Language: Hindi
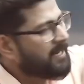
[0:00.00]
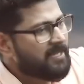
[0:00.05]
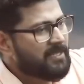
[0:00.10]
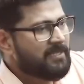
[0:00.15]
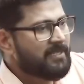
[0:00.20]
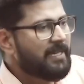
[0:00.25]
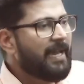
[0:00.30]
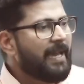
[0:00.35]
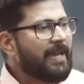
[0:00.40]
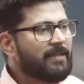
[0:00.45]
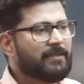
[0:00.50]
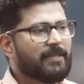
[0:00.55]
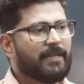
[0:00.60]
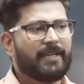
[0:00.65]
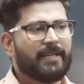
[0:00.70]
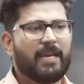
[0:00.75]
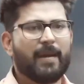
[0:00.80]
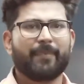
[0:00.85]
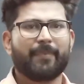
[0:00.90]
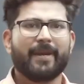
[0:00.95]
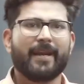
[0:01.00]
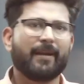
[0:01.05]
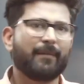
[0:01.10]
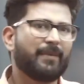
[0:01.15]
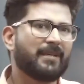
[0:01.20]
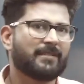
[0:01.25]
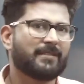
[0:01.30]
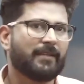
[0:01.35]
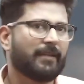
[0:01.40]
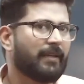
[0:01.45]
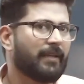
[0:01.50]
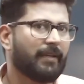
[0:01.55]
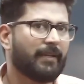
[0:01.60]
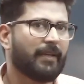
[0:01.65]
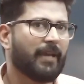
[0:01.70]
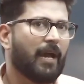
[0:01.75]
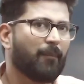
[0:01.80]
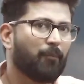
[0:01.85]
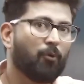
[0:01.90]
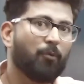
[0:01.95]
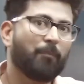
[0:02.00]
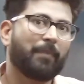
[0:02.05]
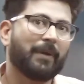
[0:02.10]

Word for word: चाहिए ऐसा नहीं आपने एडमिशन ले लिया आपको